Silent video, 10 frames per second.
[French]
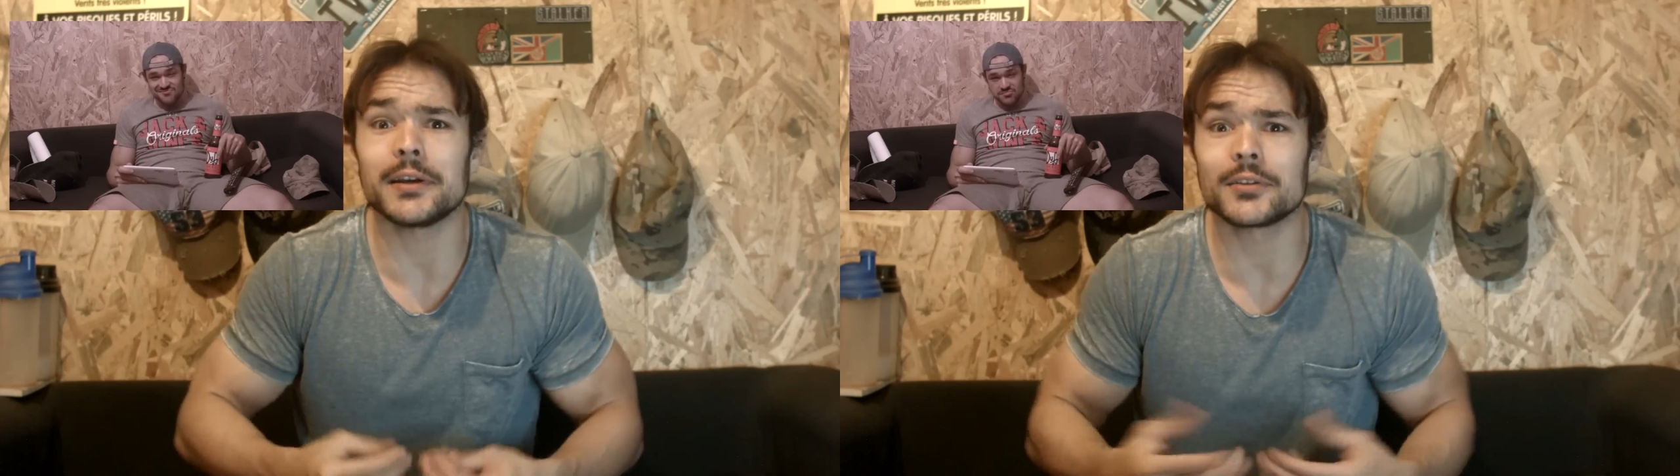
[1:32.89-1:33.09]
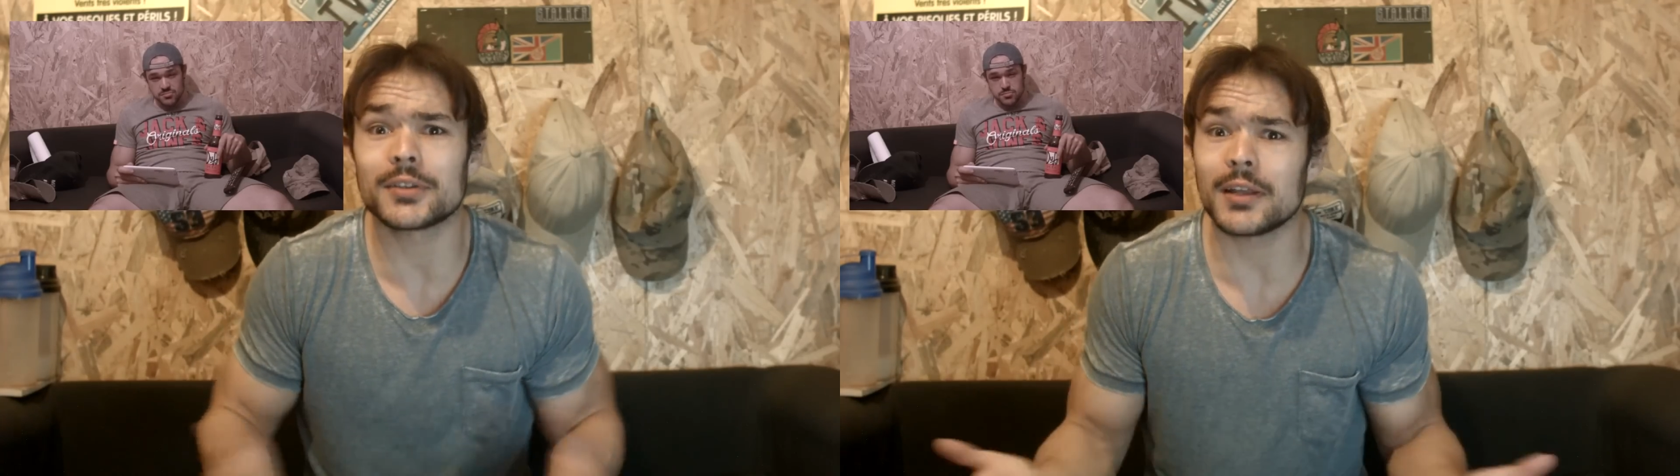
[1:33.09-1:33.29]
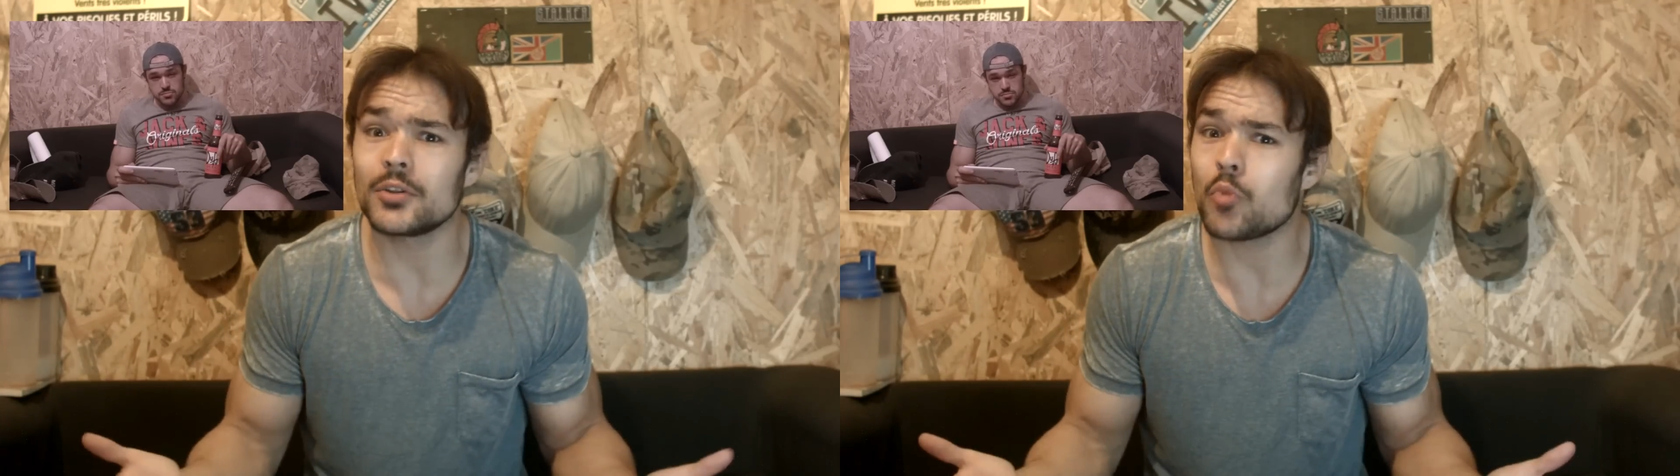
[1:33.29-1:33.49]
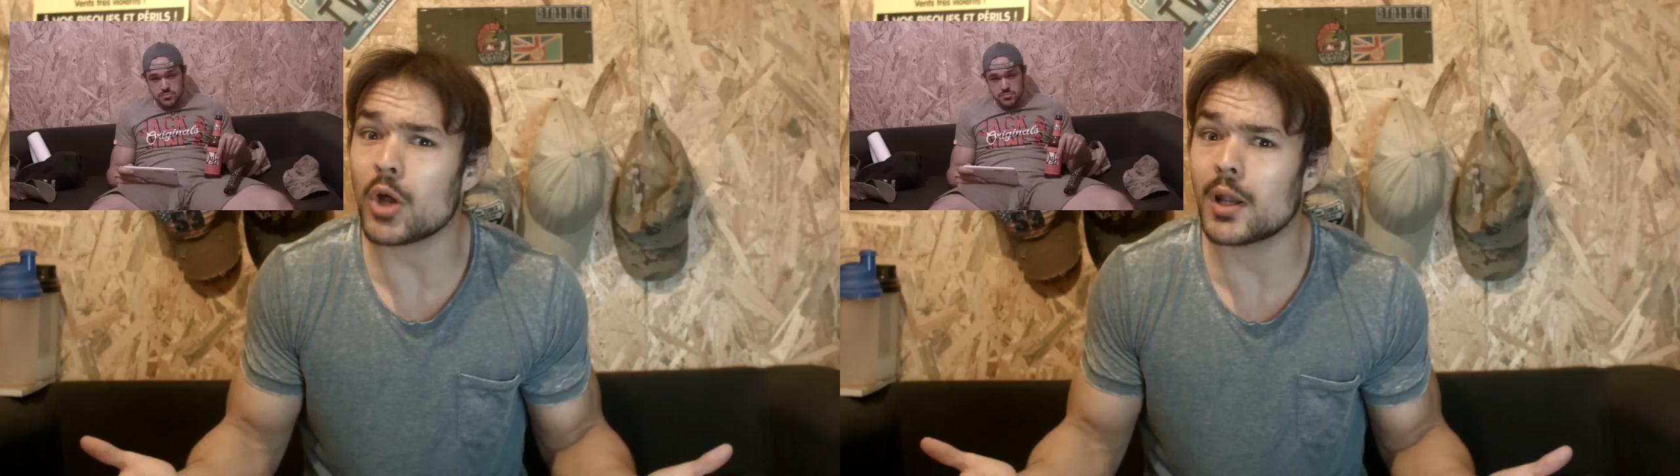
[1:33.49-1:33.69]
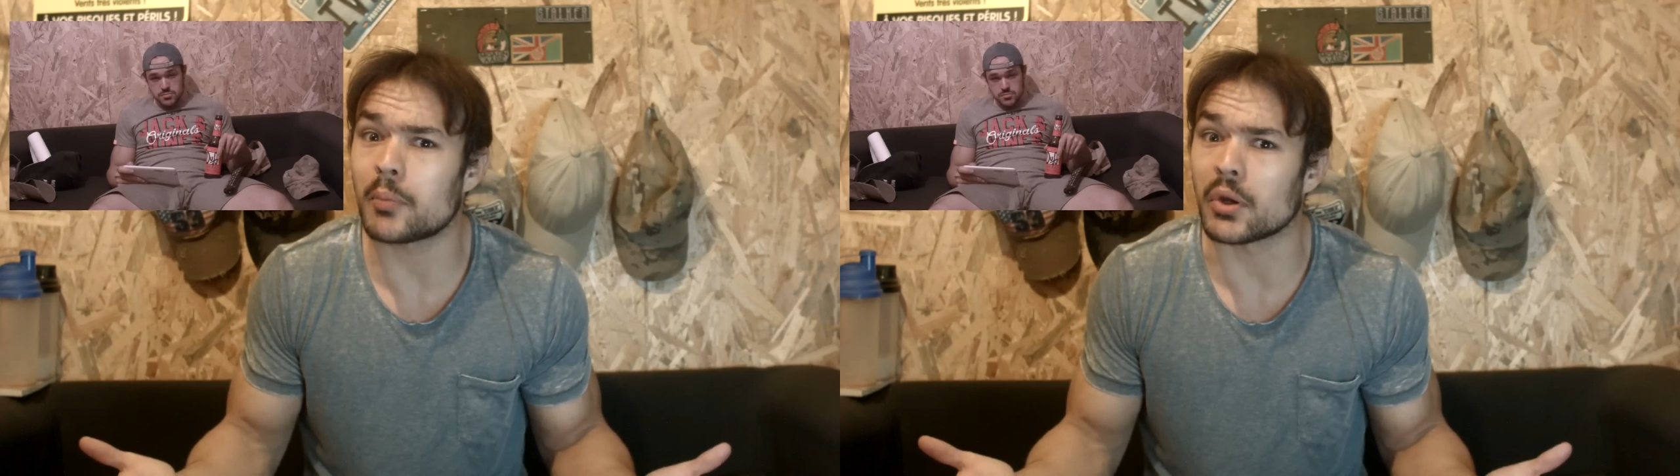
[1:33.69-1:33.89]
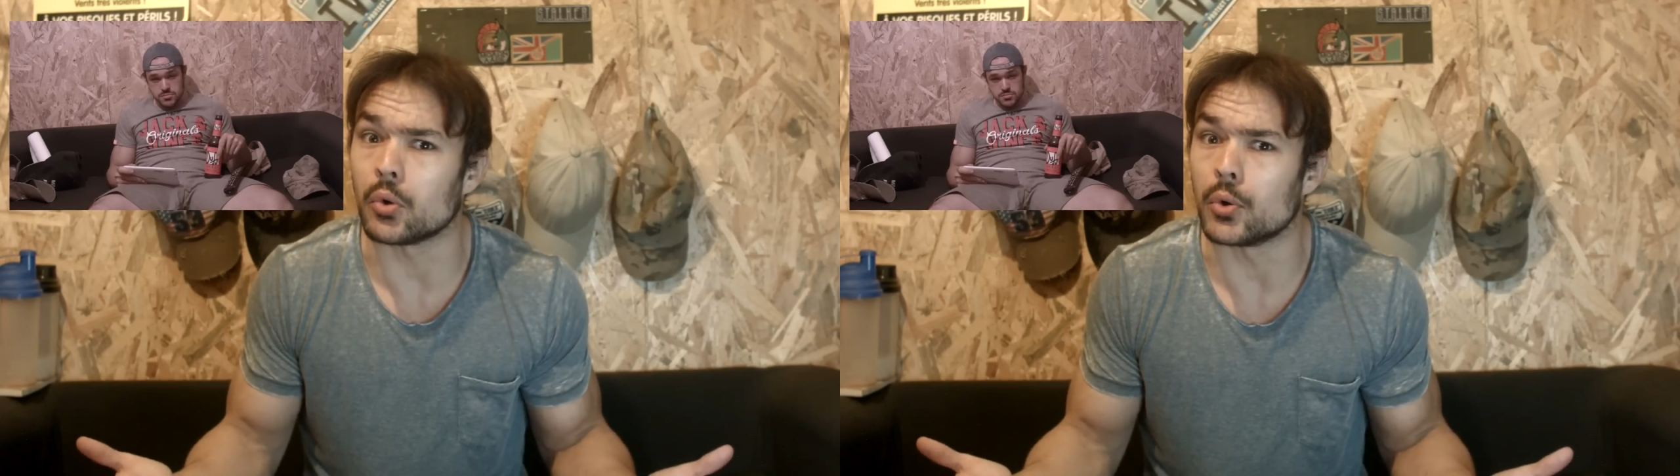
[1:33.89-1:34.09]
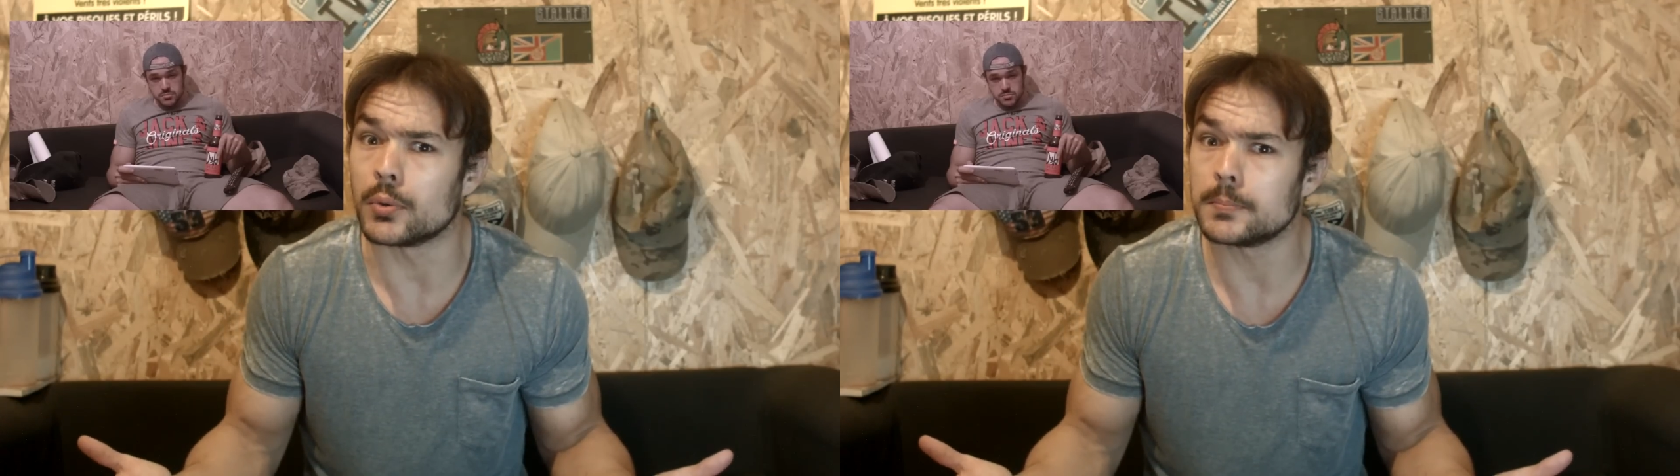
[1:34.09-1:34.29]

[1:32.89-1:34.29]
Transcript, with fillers: et en train de boire l'apéro.